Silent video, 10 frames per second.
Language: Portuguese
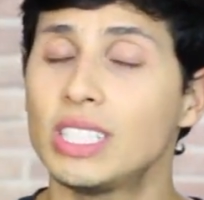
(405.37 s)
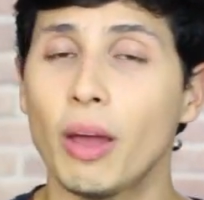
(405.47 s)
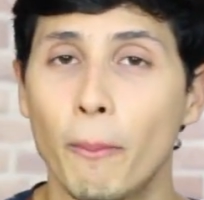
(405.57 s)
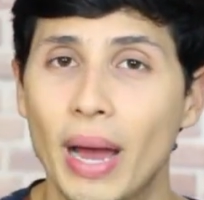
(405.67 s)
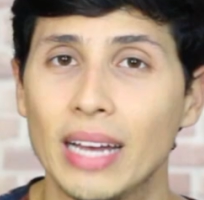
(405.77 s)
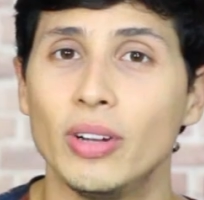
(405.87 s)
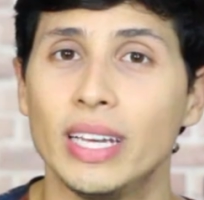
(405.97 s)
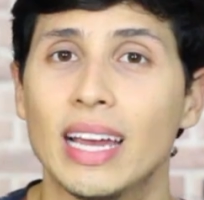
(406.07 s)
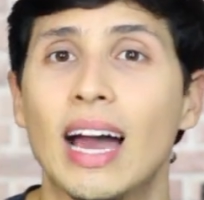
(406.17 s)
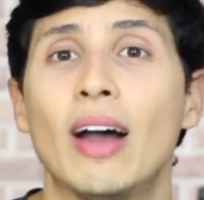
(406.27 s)
estampado
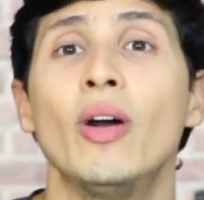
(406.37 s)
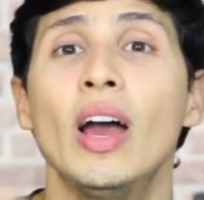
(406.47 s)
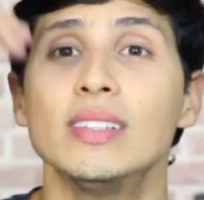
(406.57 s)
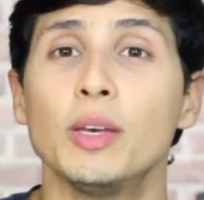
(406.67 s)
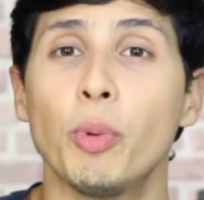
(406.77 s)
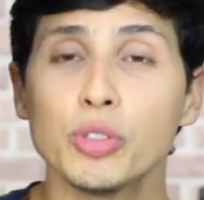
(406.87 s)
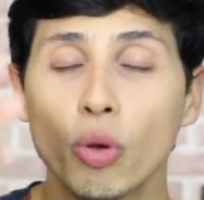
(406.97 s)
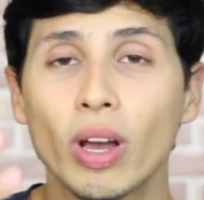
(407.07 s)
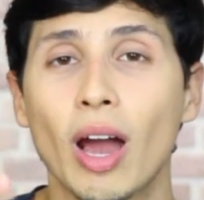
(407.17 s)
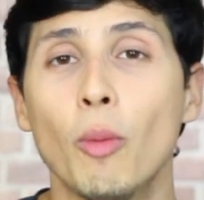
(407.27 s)
legal, você pode
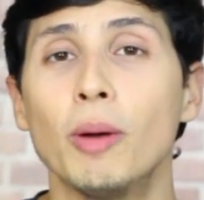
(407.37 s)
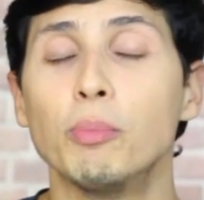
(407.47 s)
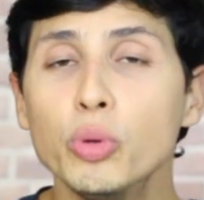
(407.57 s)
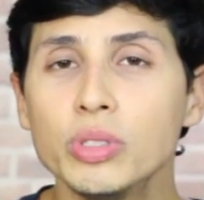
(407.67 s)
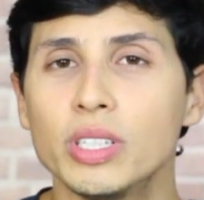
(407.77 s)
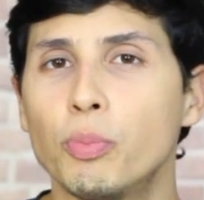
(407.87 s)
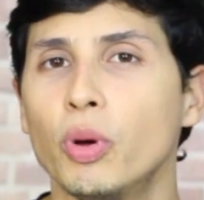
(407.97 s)
colocar uma blusa de